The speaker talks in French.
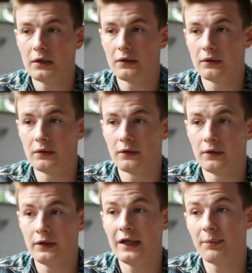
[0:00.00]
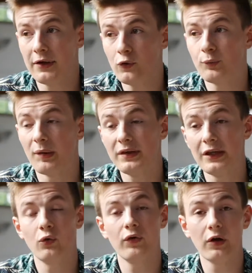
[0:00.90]
et après, on nous permet de
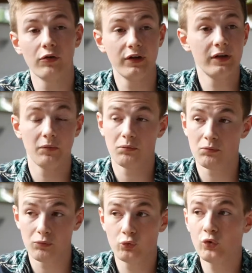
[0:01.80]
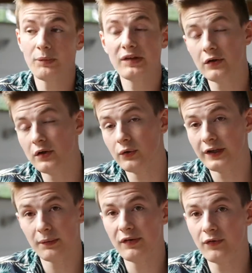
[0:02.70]
découvrir en fait tous les métiers de
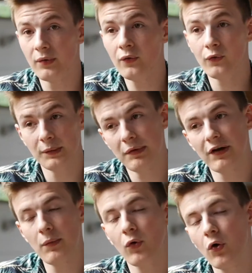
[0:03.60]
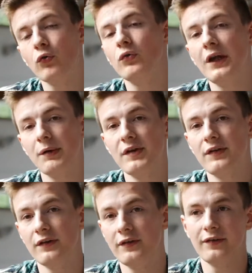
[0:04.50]
l'établissement. On n'est pas vraiment cantonné à un
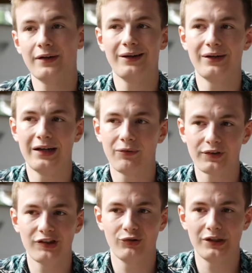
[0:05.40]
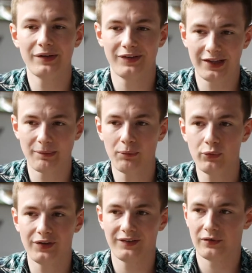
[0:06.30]
métier. C'est ça l'avantage du DIMA, c'est ce qui m'a
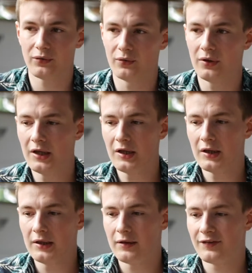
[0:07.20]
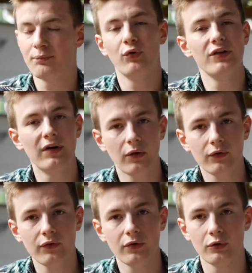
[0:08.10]
plu, c'est euh, cette,
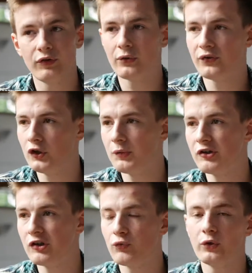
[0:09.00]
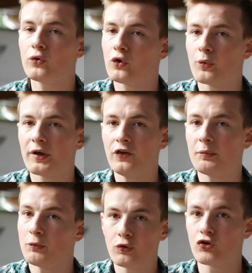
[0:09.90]
polyvalence, le fait que si demain j'ai trouvé une autre
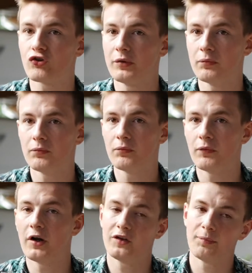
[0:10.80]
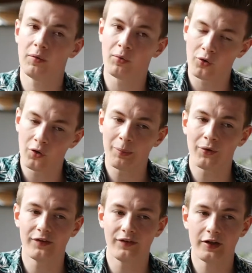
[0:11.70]
entreprise, ben, je peux changer. Voilà, c'est pas comme quand on est en
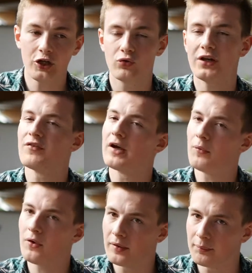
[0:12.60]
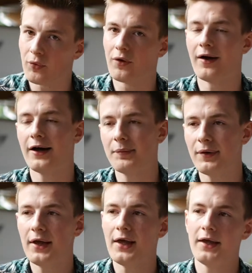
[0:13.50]
apprentissage où là il y a vraiment un
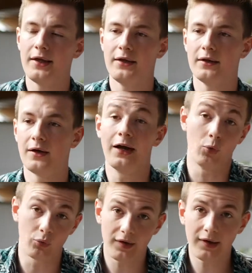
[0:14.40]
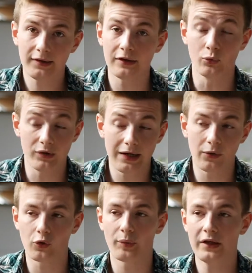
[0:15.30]
programme et un contrat qui nous lie à
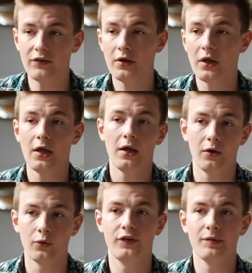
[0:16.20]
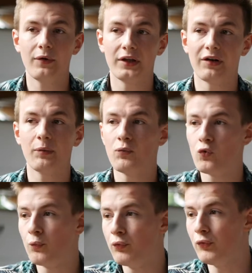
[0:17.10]
l'entreprise. Le DIMA, on est vraiment
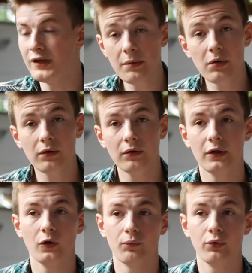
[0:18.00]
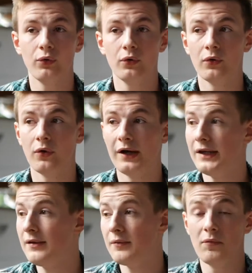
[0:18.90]
beaucoup plus libre et on peut euh,
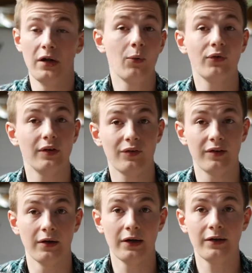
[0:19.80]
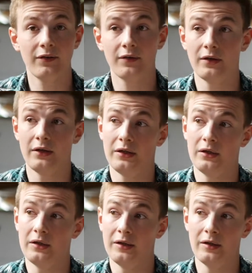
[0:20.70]
aller là où ça nous intéresse.
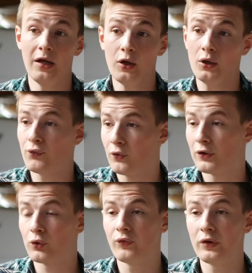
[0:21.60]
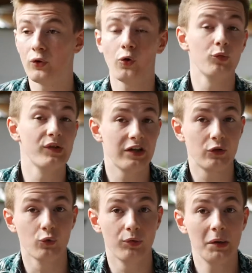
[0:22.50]
Et une fois qu'on a trouvé le corps de métier
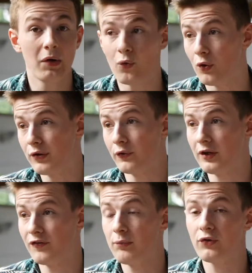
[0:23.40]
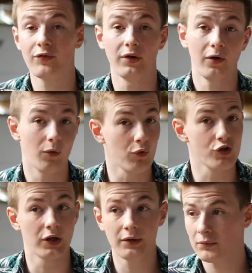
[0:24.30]
qui nous plaît, ben, on revient au CFA pour dire voilà, l'an
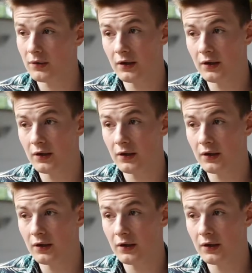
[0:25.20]
prochain,